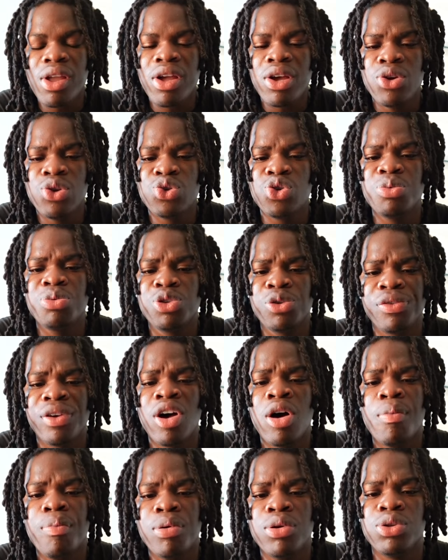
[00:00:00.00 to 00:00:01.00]
YouTube, je fais
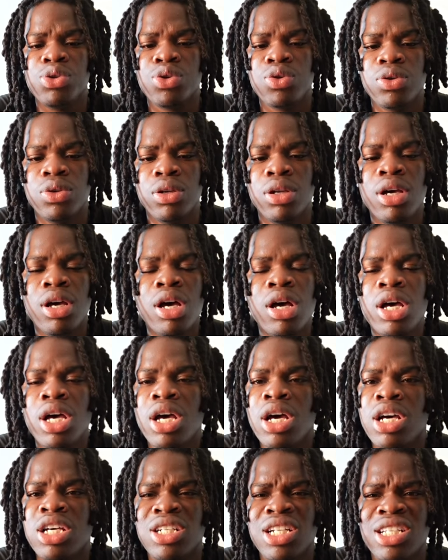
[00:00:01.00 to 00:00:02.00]
un peu de thune.
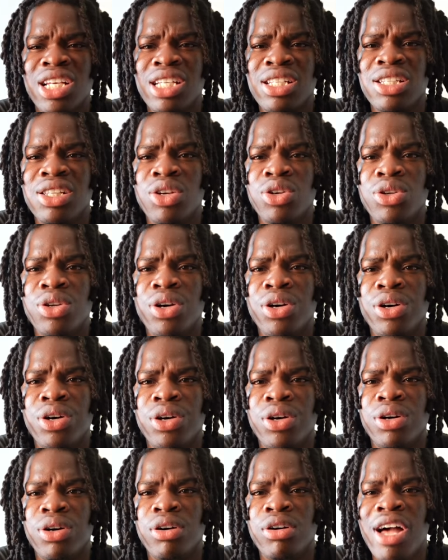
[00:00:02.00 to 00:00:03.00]
J'ai déjà dit dans une
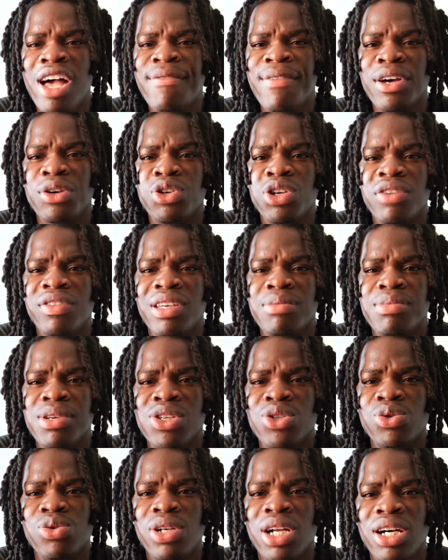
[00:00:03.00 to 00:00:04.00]
euh, FAQ avec
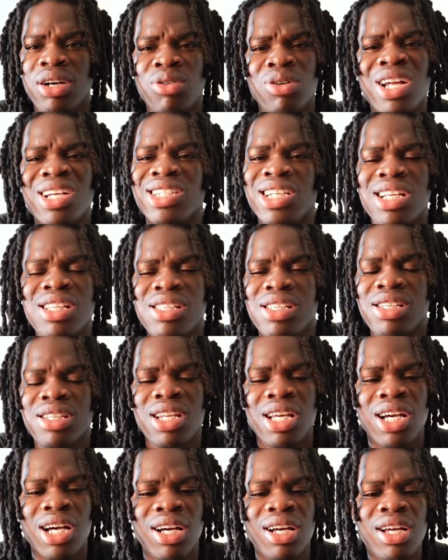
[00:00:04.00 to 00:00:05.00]
Bijou, là, on l'a déjà dit,
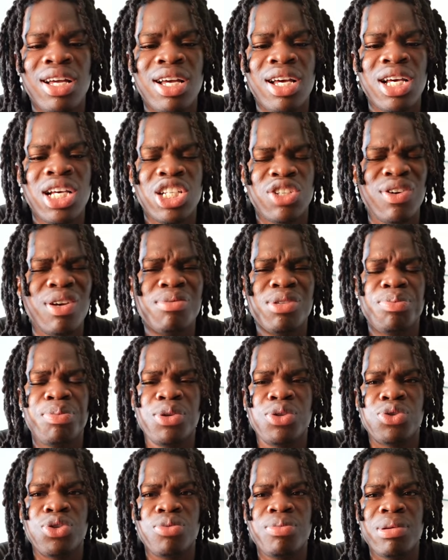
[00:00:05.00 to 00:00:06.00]
les gars. Je fais un petit peu
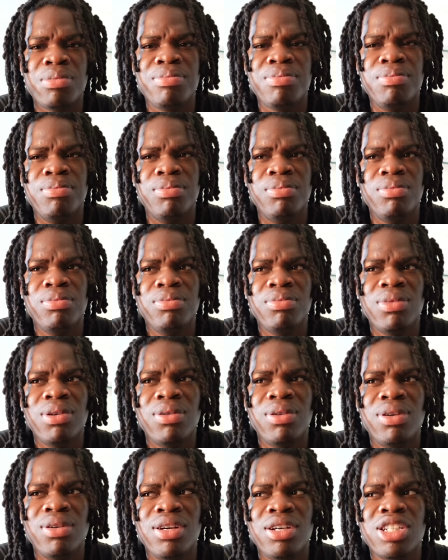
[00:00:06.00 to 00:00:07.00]
de, mais
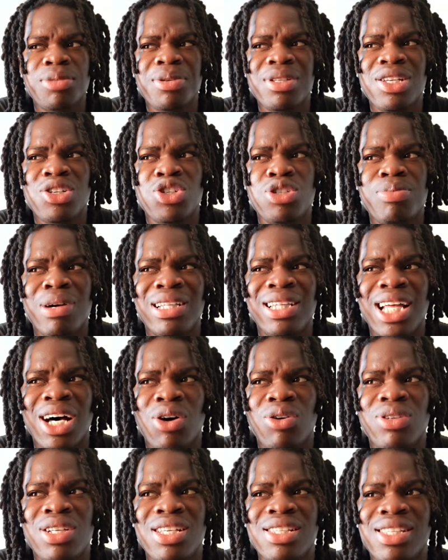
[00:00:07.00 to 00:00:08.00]
je pense que c'est juste ma
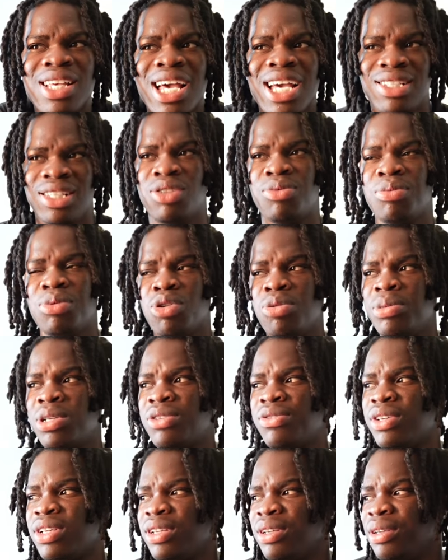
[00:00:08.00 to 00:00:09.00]
daronne qui sait exactement comment je
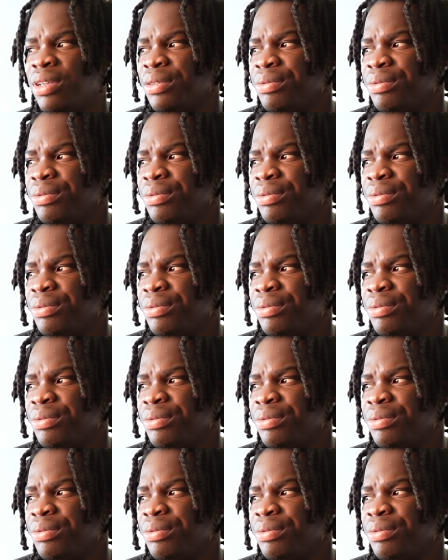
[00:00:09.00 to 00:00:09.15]
fais.